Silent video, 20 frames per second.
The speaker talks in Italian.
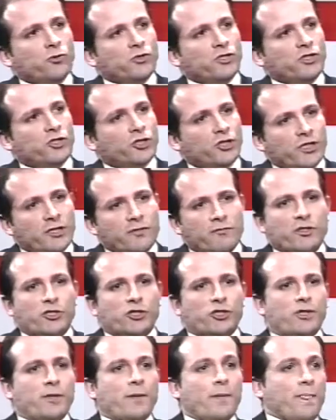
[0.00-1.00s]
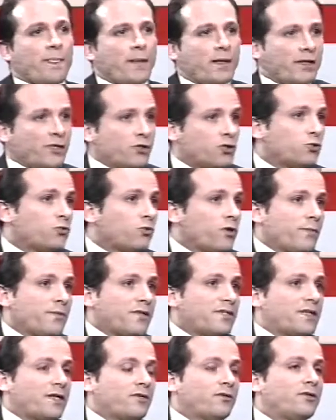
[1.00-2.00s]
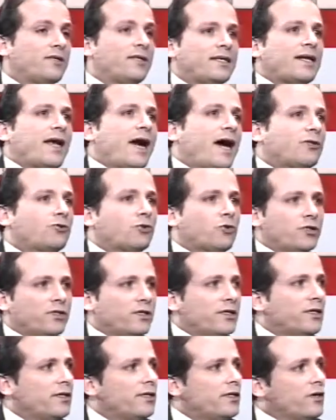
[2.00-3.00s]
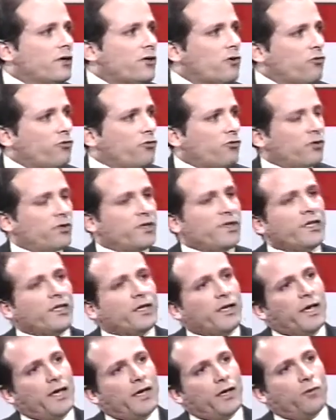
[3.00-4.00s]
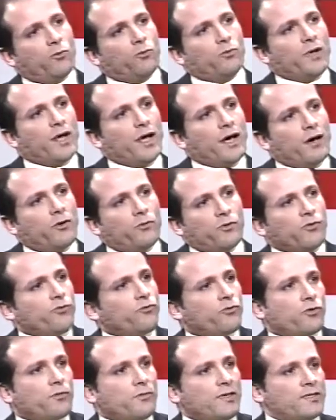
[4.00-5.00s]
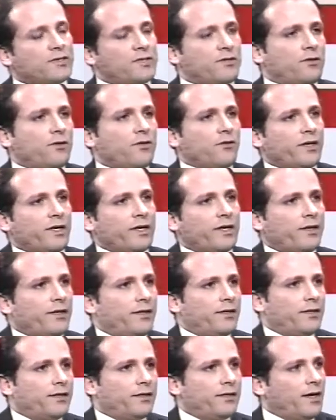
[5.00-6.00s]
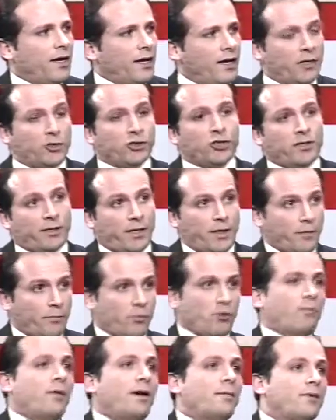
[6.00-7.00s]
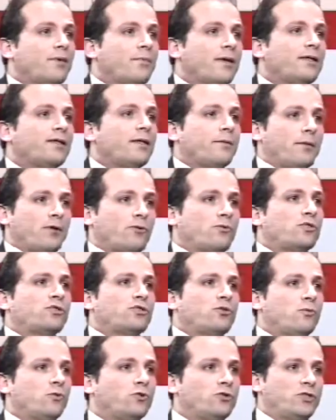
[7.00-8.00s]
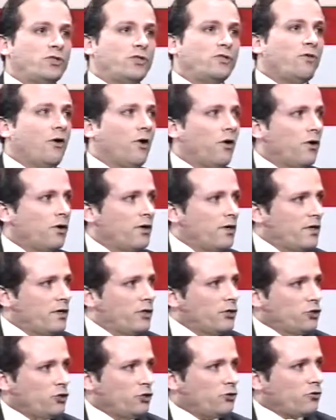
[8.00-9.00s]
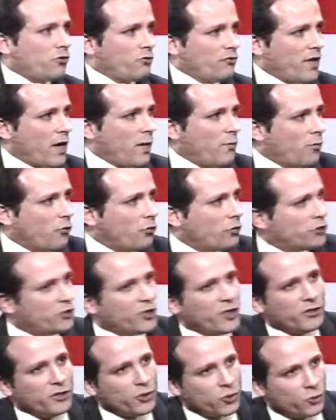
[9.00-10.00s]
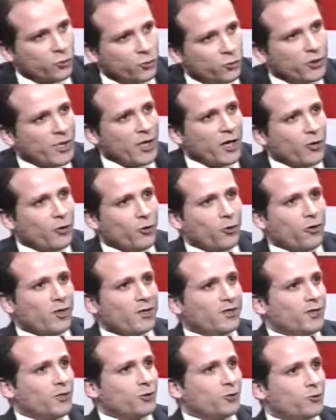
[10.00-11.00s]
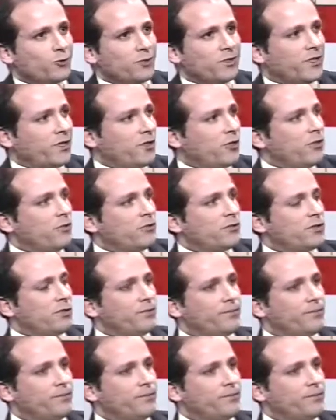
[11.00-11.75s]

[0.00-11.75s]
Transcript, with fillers: gli usi civici. Nessuno è mai stato in grado di fornire un'informazione un eh, alla gente. Probabilmente per questo motivo ci troviamo oggi a discutere ancora delle solite cose.